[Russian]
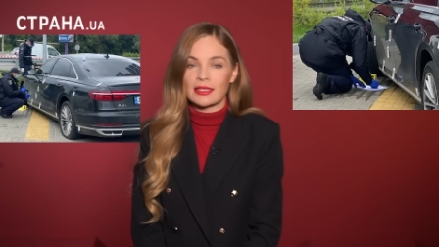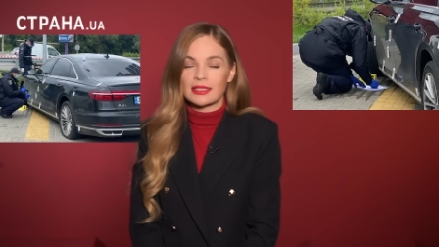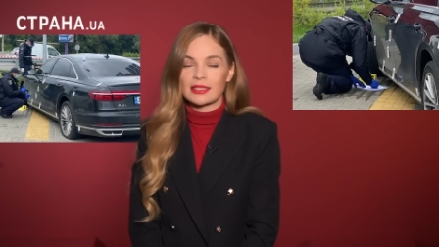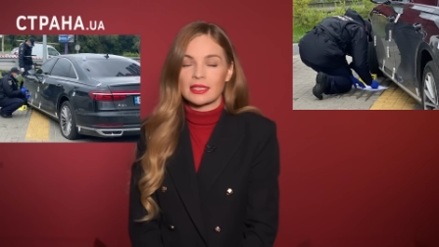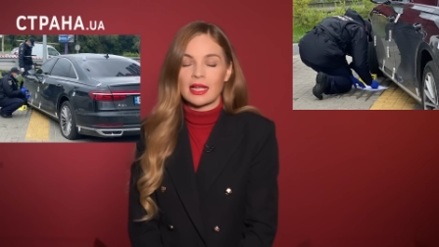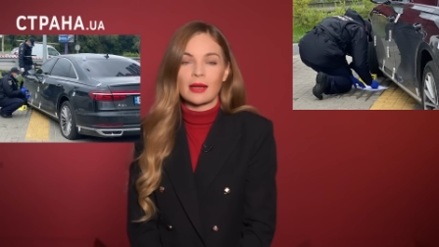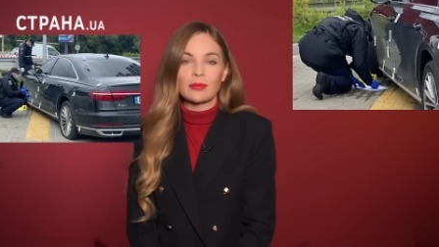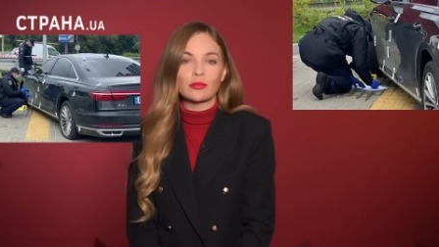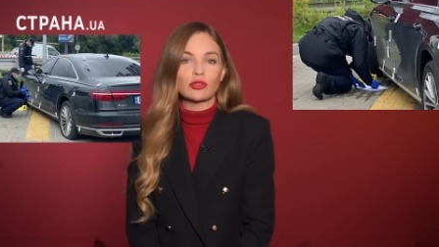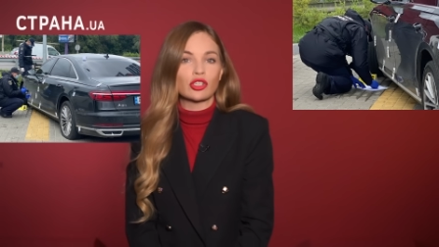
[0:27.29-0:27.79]

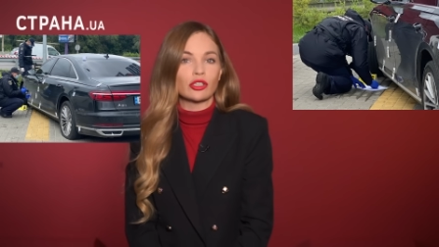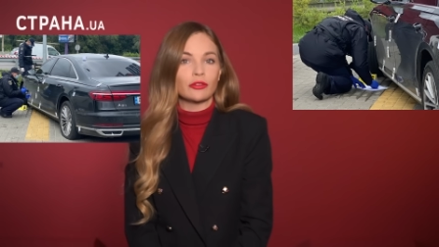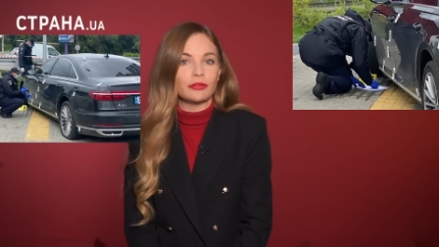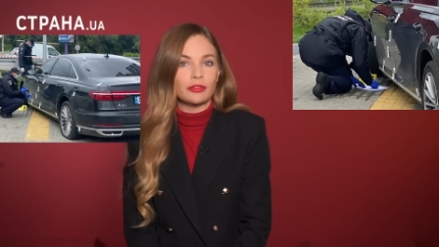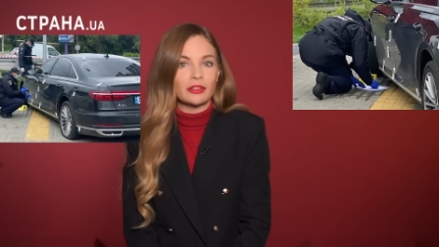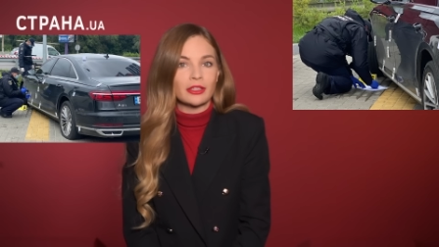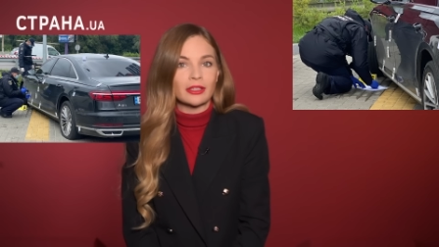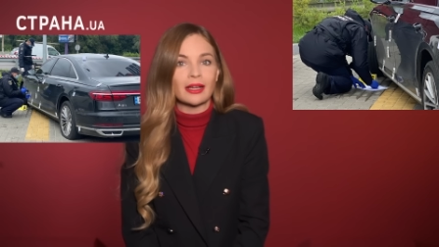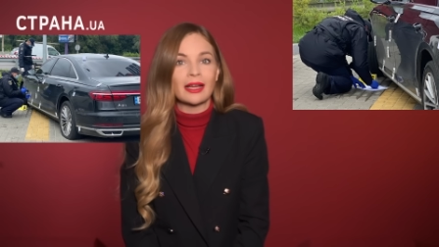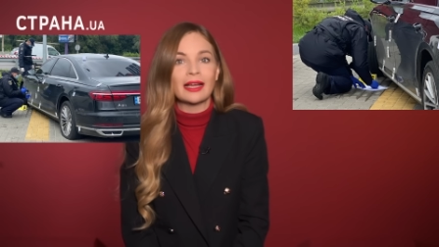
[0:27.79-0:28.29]
Сам
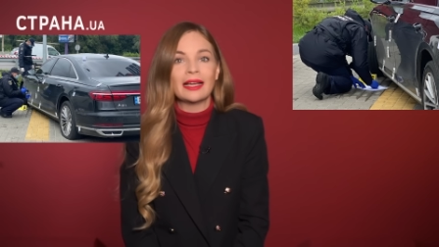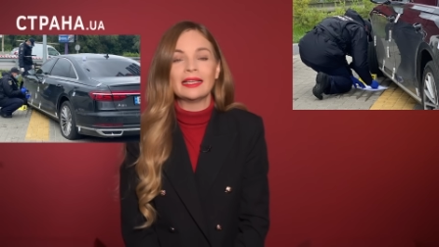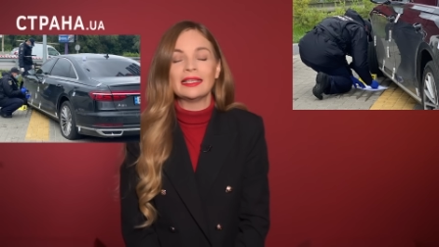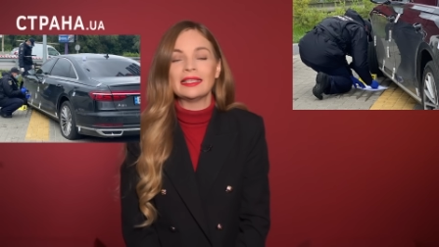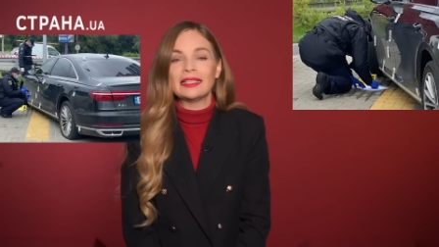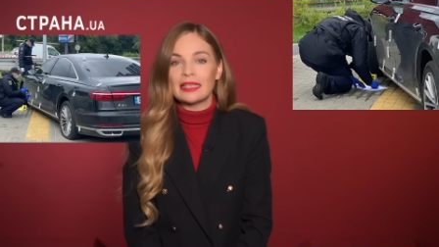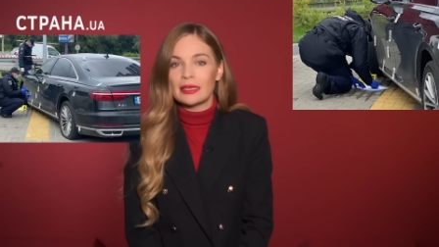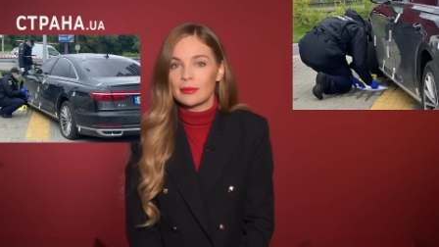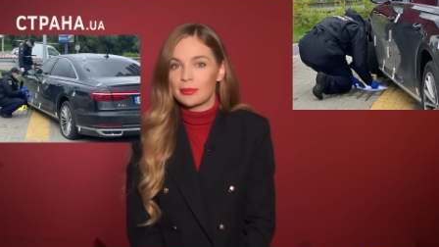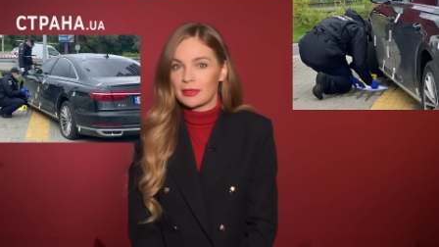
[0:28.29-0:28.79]
Шефир –
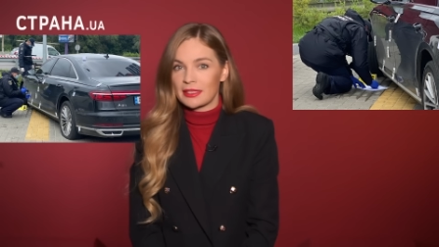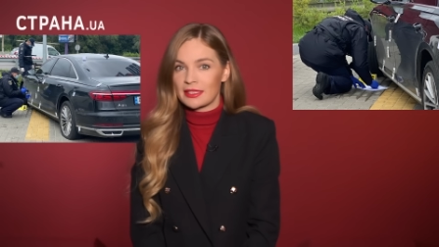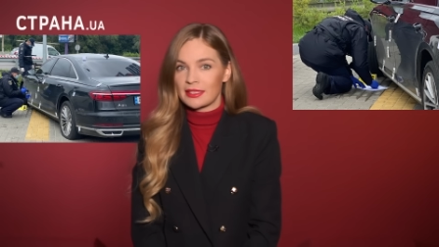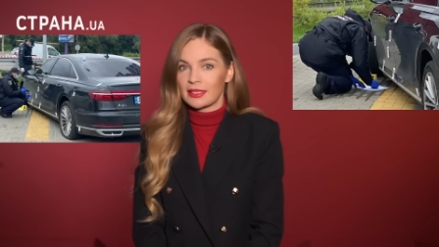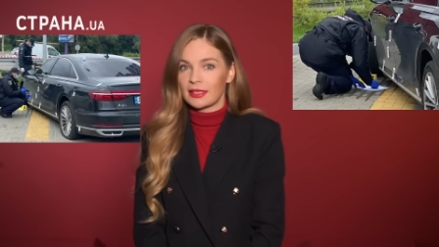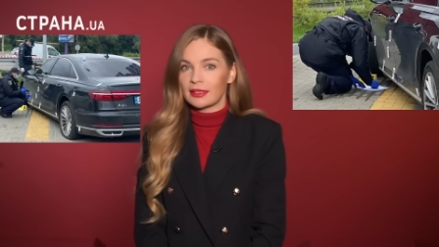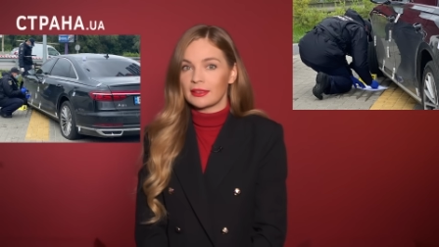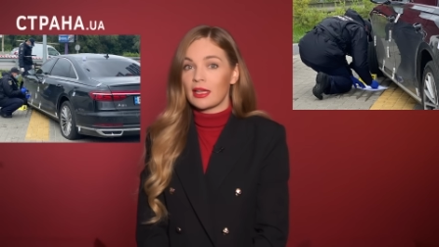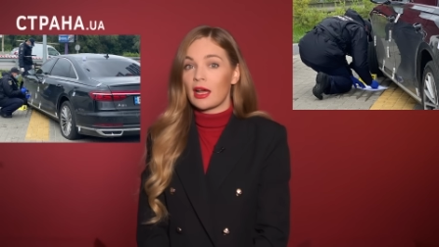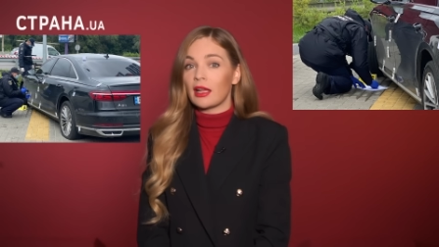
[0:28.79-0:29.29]
не
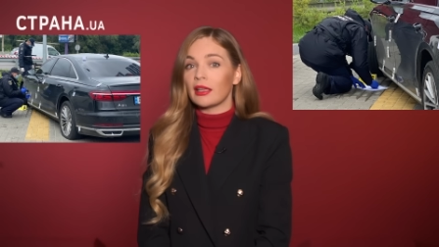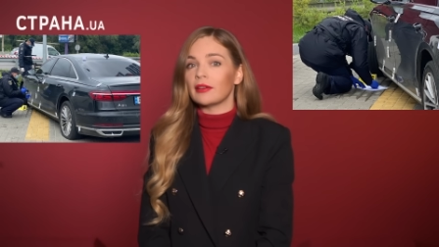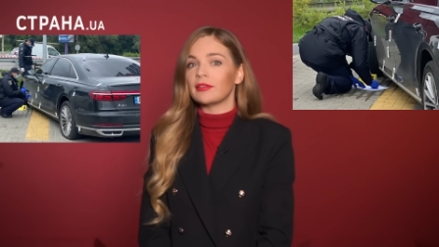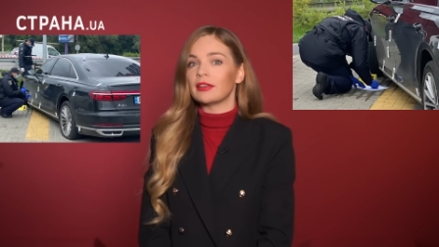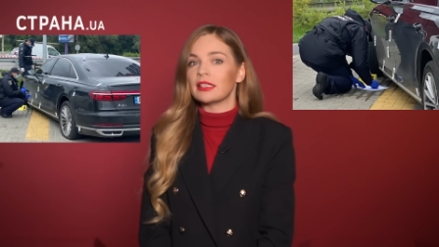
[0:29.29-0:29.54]
пострадала.